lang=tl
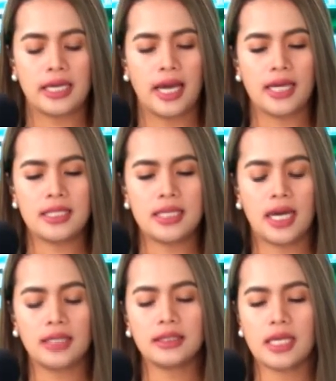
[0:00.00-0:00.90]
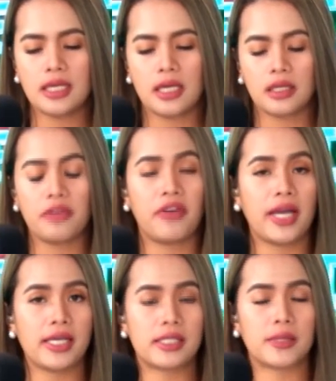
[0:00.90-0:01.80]
Yan ang tinig ni
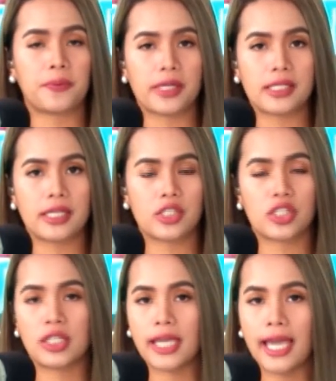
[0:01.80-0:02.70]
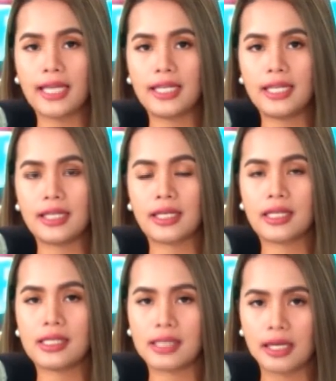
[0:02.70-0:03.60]
Vice Presidential Candidate
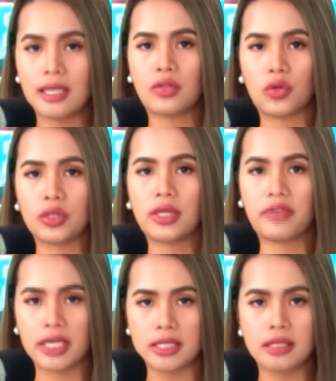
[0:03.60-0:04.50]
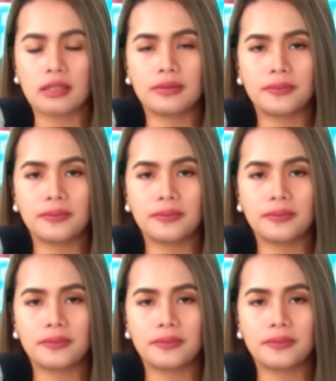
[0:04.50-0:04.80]
Rizalito David.